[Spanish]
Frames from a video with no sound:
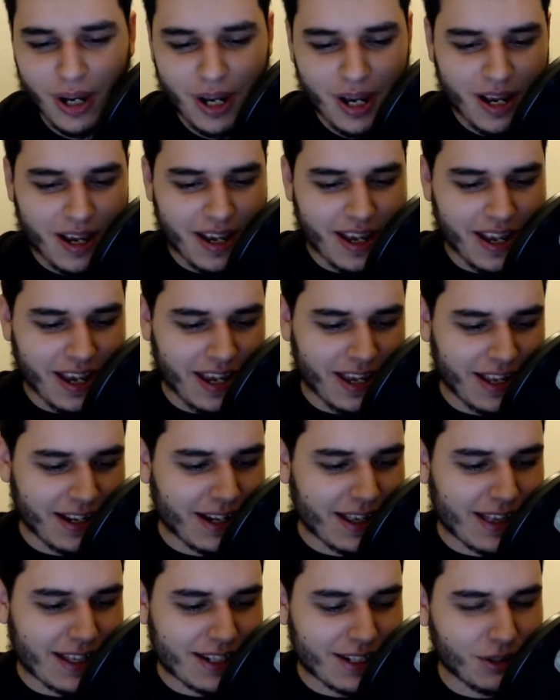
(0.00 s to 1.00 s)
Eh,
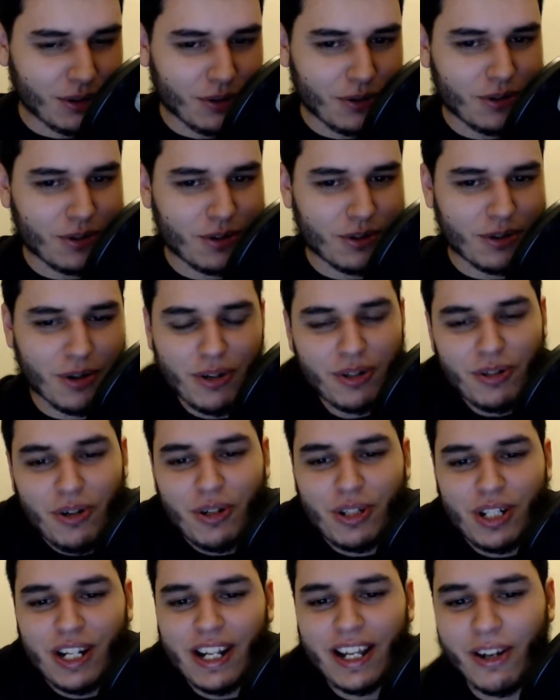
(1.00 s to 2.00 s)
necesito. No, no
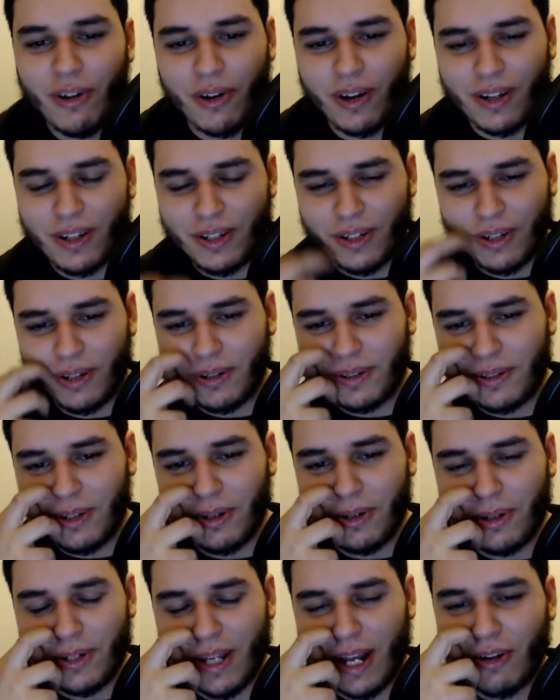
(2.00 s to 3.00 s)
sé,
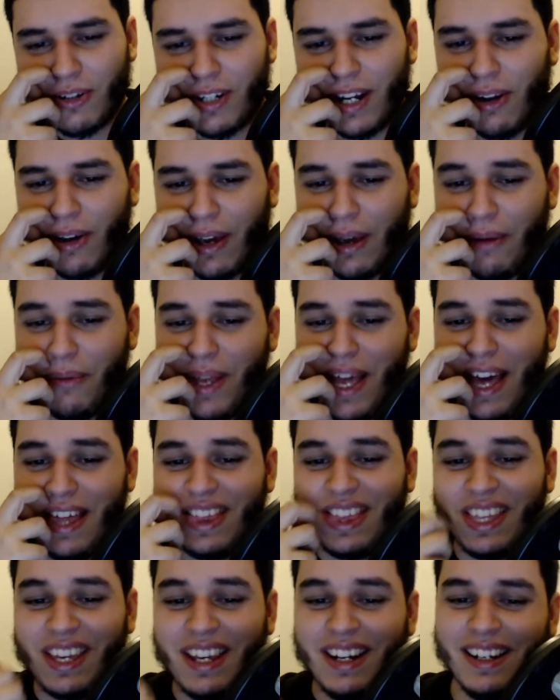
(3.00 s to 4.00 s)
yo, ya no sé lo que voy a
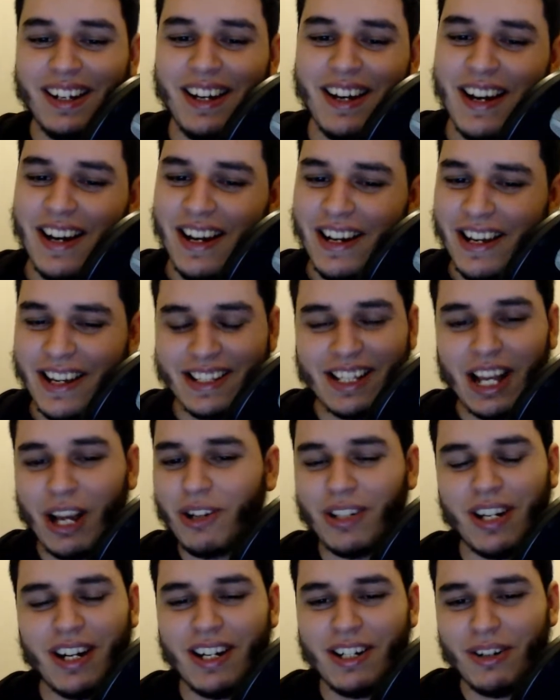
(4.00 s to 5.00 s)
hacer. Estas
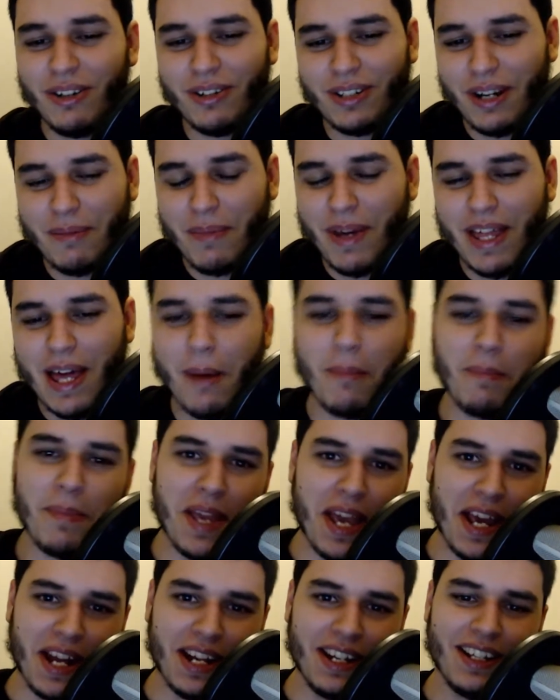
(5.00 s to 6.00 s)
cosas no se me dan
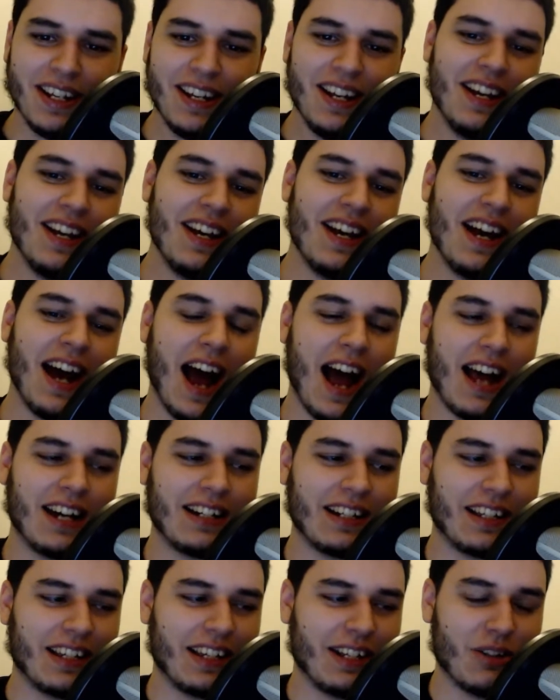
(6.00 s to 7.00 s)
bien. Así
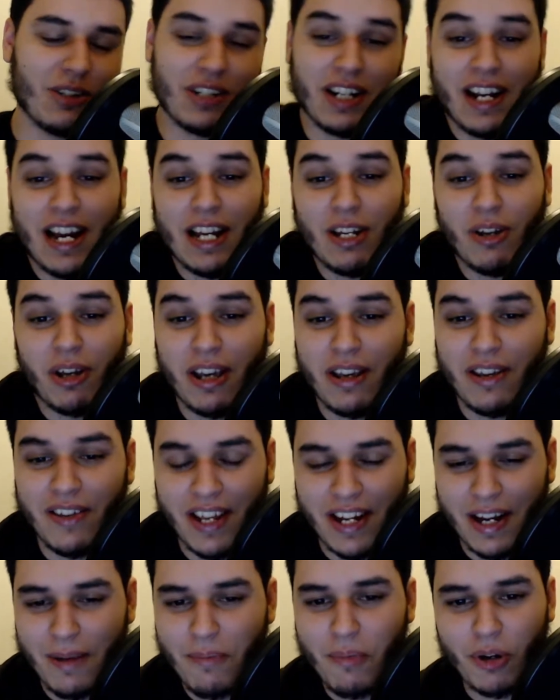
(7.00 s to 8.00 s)
que no sé, el año que
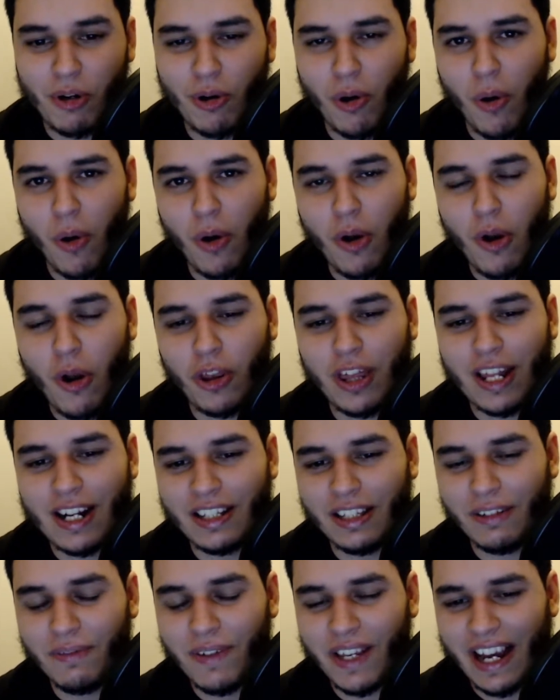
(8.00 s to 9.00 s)
viene pues lo,
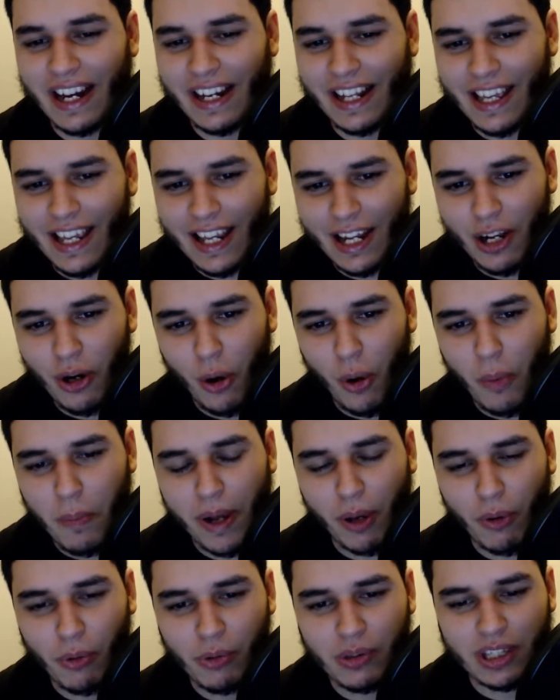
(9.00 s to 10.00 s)
certificaré, lo
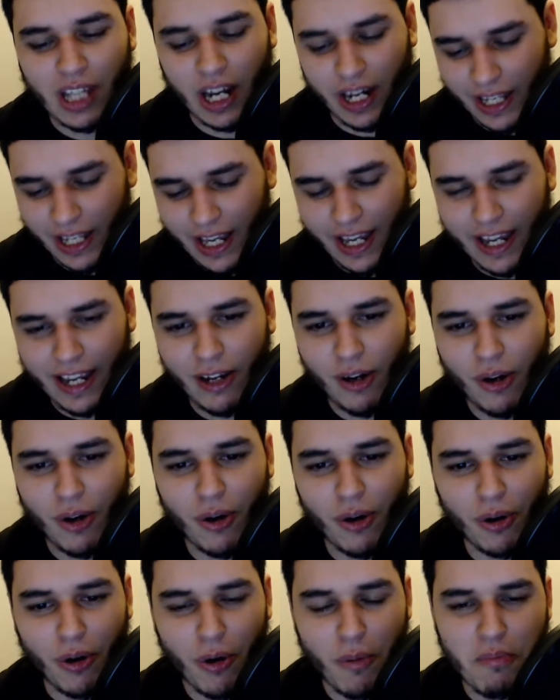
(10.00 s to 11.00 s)
preguntaré,
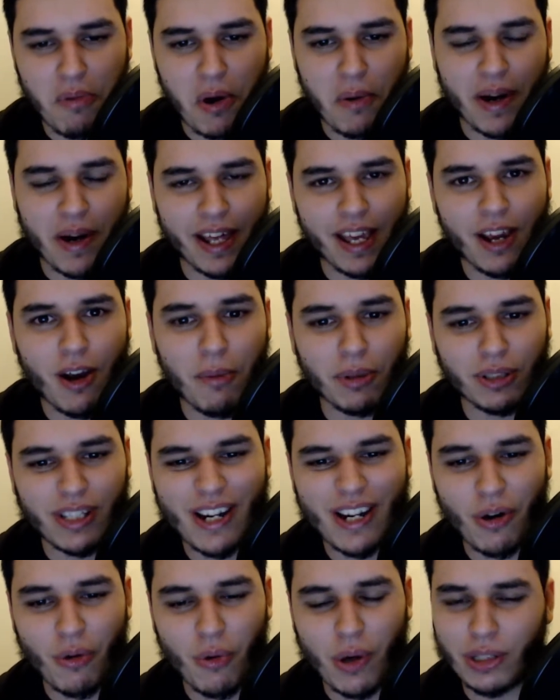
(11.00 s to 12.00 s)
lo comprobaré como tres
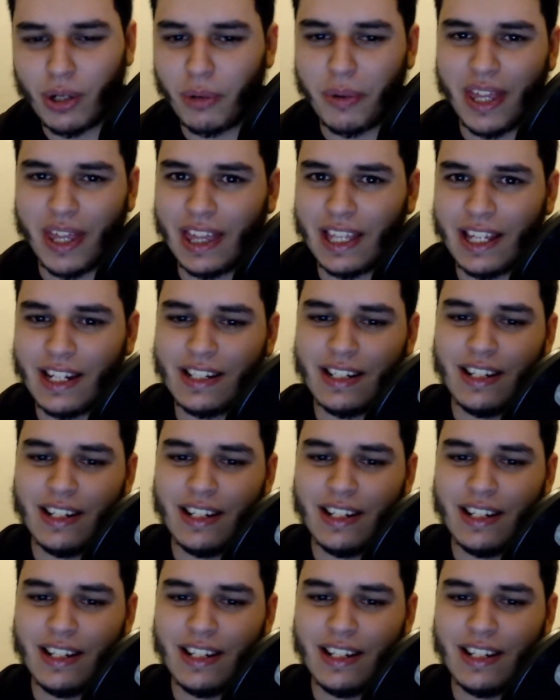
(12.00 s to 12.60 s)
o cuatro veces